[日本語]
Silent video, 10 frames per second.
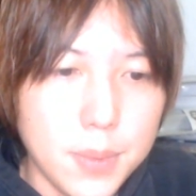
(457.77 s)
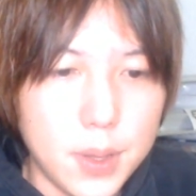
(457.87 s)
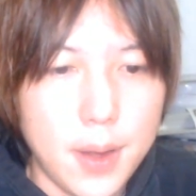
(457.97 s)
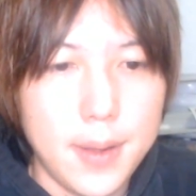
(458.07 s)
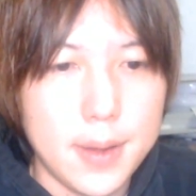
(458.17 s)
み
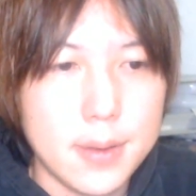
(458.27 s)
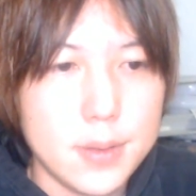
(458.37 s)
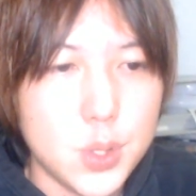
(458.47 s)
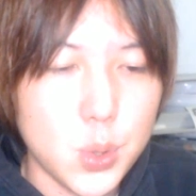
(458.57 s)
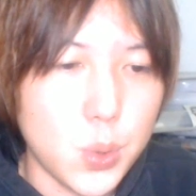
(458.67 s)
たいな「
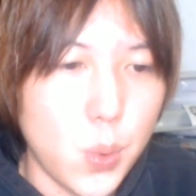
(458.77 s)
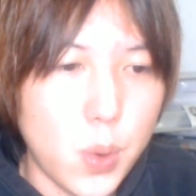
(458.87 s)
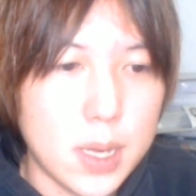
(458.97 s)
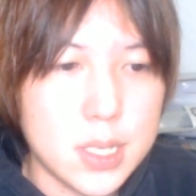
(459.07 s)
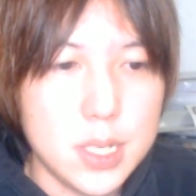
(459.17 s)
ちょっとお
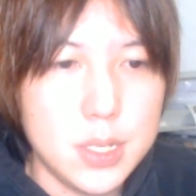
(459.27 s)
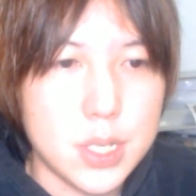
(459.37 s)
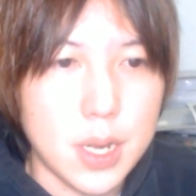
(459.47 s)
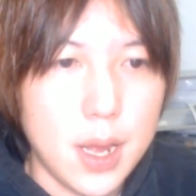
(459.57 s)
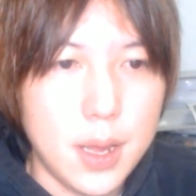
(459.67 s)
かしいん
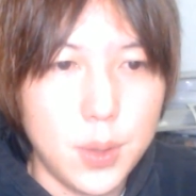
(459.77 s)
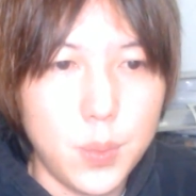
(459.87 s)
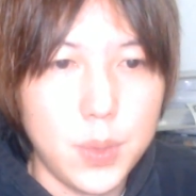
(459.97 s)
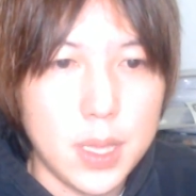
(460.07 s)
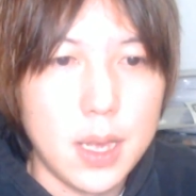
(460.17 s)
じゃないの?」
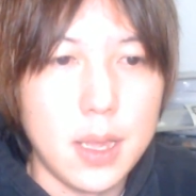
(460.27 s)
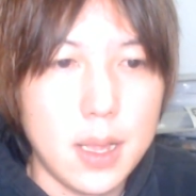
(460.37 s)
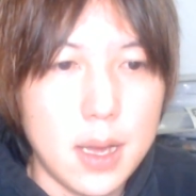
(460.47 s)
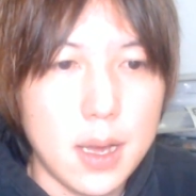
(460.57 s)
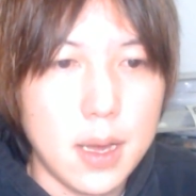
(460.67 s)
みたい
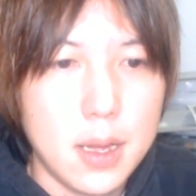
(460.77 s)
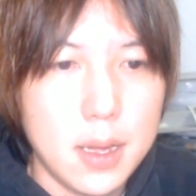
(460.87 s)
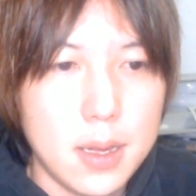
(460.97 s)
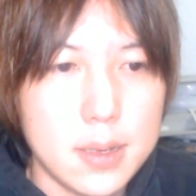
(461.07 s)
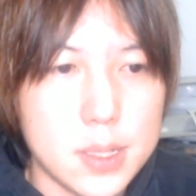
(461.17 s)
な
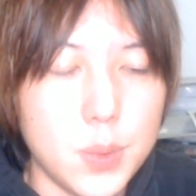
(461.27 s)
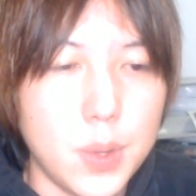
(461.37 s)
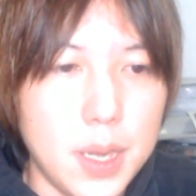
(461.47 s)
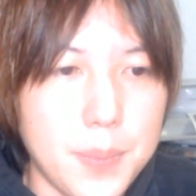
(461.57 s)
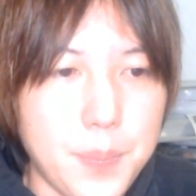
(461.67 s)
その
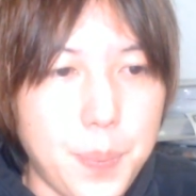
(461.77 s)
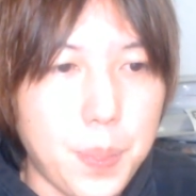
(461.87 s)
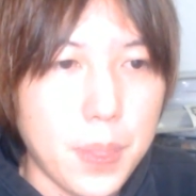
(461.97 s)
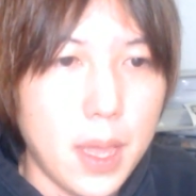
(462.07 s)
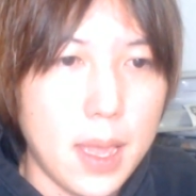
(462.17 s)
ね、
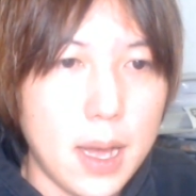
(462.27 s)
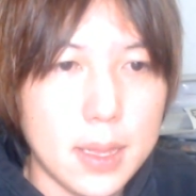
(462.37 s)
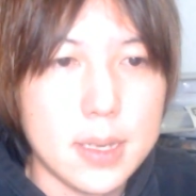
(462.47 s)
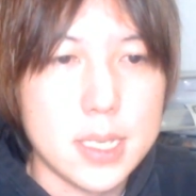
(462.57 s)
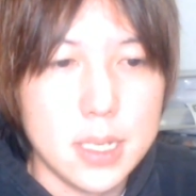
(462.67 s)
えー、
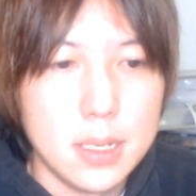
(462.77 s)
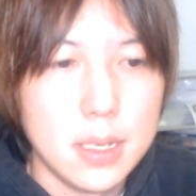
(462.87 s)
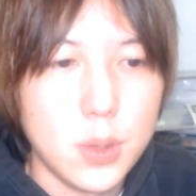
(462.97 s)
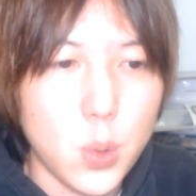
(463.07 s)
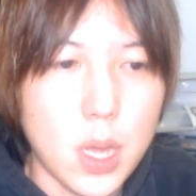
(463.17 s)
話
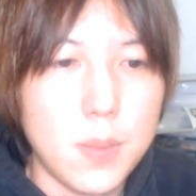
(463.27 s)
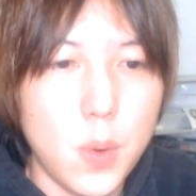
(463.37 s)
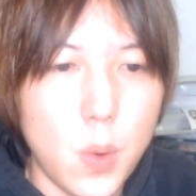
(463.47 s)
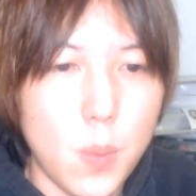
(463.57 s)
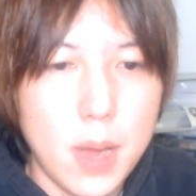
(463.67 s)
とか
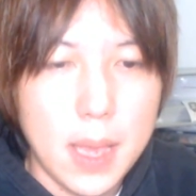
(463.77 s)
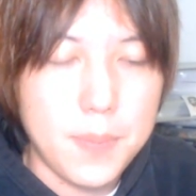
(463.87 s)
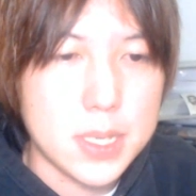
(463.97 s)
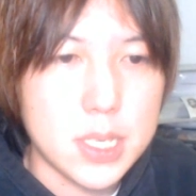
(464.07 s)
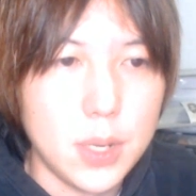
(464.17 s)
も、まあ、やっ
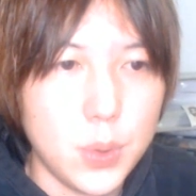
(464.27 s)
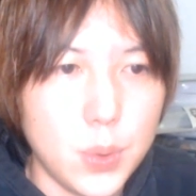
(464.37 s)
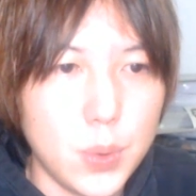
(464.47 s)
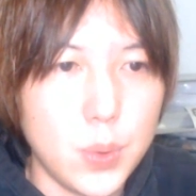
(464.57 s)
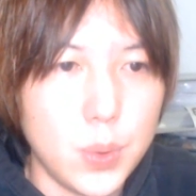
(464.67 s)
ぱして
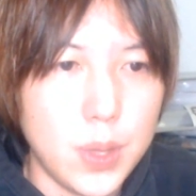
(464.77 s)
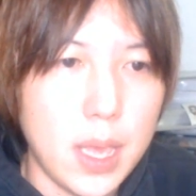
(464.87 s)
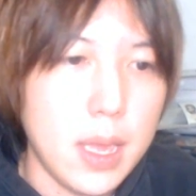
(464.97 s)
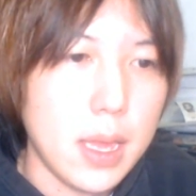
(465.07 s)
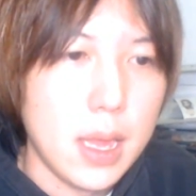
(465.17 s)
る
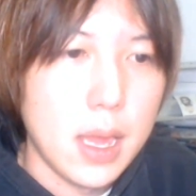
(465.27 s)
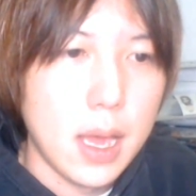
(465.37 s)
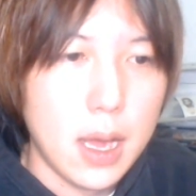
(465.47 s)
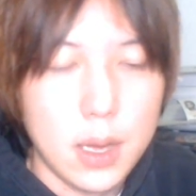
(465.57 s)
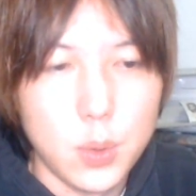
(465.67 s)
ね
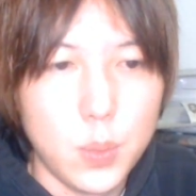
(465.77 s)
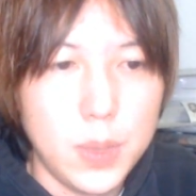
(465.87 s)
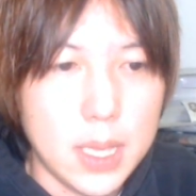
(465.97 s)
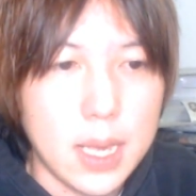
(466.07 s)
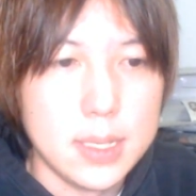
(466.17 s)
あの
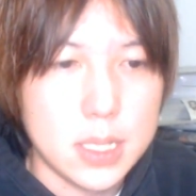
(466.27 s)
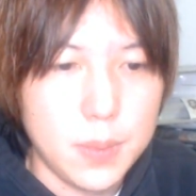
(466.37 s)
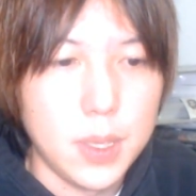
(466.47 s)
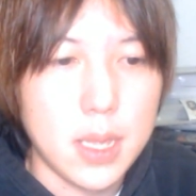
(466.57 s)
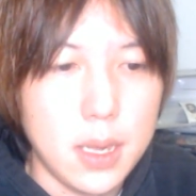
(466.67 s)
みたいっちゃ
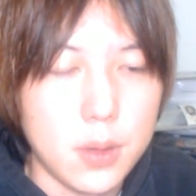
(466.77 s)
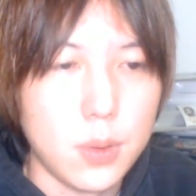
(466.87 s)
みたいと。